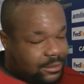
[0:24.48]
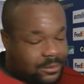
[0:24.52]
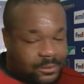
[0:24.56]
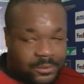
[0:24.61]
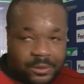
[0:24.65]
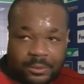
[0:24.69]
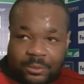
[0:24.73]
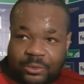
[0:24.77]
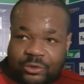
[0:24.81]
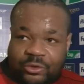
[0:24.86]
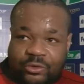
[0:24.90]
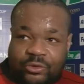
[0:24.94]

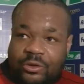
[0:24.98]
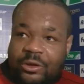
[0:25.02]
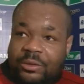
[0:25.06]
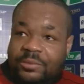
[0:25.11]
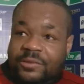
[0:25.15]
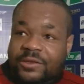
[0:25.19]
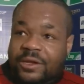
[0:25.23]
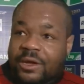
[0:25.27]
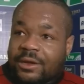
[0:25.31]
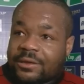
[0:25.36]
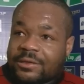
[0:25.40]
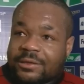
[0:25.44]
une émotion
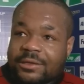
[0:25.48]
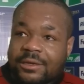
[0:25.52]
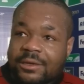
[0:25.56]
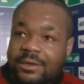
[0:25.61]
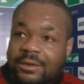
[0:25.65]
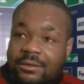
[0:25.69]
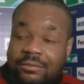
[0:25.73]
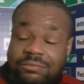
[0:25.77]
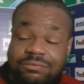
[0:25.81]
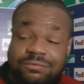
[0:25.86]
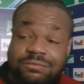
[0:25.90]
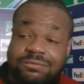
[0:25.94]
comme ça.
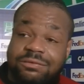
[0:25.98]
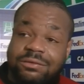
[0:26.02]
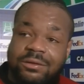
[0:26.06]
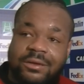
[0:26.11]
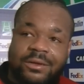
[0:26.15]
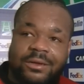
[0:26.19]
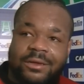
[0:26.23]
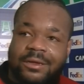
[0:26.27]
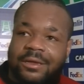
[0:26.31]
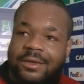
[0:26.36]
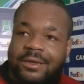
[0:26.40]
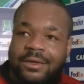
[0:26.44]
C'est
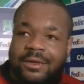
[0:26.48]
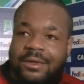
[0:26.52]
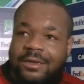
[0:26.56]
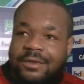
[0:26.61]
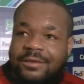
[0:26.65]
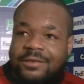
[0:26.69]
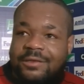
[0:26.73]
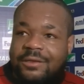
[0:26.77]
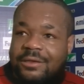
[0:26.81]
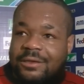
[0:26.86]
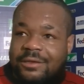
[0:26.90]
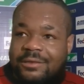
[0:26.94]

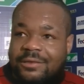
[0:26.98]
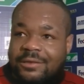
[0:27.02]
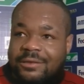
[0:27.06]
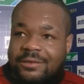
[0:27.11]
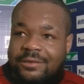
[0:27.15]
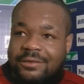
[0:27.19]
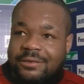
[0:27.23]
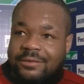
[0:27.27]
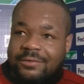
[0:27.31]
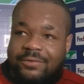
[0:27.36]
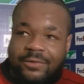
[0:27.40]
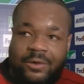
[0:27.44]
c'est,
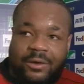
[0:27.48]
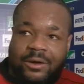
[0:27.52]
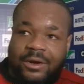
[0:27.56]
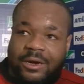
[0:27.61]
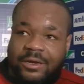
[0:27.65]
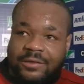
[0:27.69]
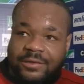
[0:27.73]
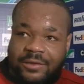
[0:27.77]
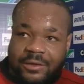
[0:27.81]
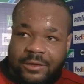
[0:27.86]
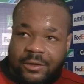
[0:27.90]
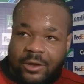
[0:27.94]
c'est
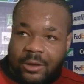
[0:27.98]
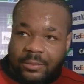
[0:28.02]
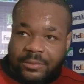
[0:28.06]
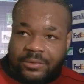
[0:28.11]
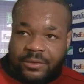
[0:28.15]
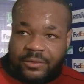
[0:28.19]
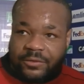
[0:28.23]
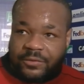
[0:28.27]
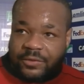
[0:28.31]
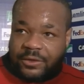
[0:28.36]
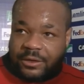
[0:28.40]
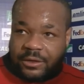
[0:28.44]
voilà, énorme.
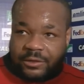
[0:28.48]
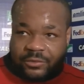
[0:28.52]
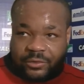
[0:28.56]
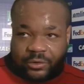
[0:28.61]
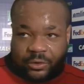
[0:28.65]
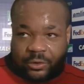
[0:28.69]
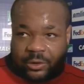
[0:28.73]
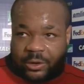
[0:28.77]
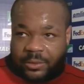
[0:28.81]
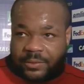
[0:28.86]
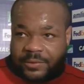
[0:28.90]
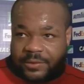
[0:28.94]
Cette ville,
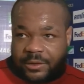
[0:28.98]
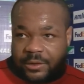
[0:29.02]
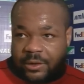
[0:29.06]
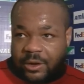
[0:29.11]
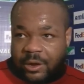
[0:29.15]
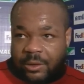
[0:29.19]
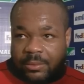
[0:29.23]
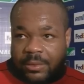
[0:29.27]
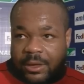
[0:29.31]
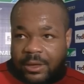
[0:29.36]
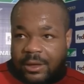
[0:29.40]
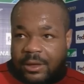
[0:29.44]
ce club, c'est
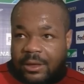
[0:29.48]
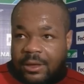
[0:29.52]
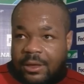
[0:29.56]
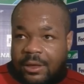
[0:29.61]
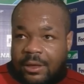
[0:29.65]
énorme.